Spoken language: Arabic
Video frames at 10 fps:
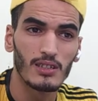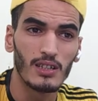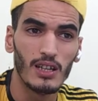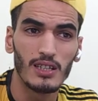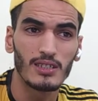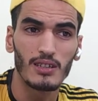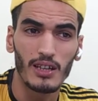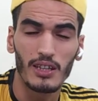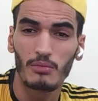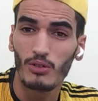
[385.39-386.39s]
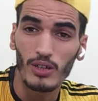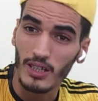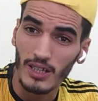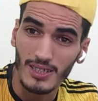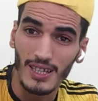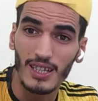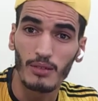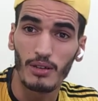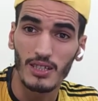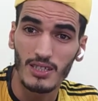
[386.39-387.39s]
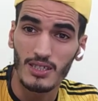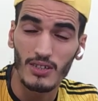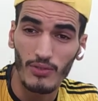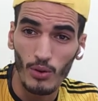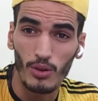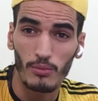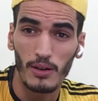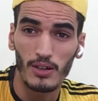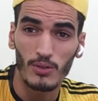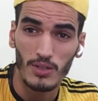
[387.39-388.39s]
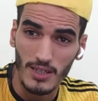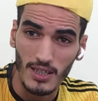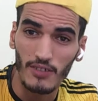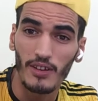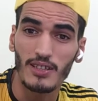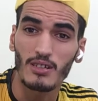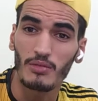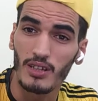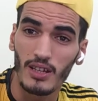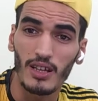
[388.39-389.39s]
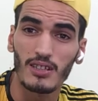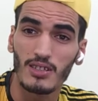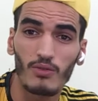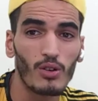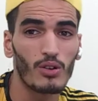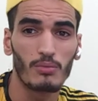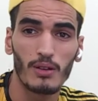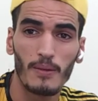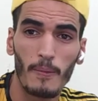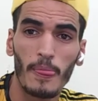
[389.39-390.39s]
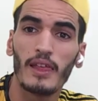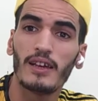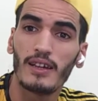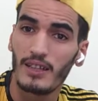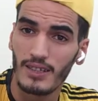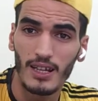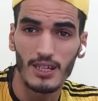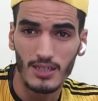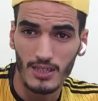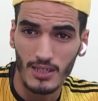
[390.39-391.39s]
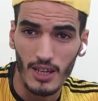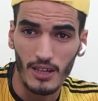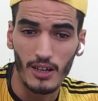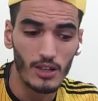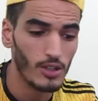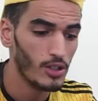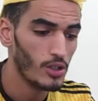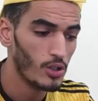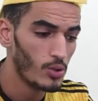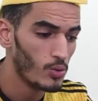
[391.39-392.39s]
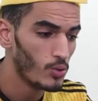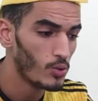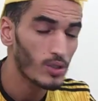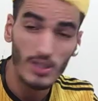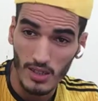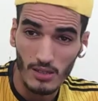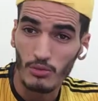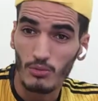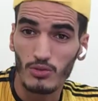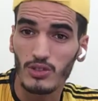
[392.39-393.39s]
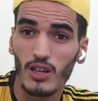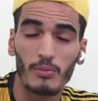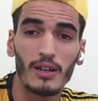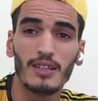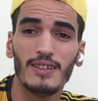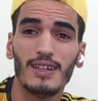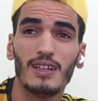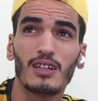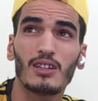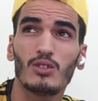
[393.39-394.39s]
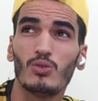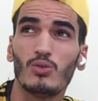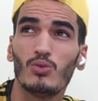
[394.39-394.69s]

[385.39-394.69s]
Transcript: علاش غريبه ولكن حيت غريب حيت انت في الغرب خصك تعرف راسك بانك انت في الغرب هذه الحاجه الثانيه وخصك تضمن المستقبل ديالك و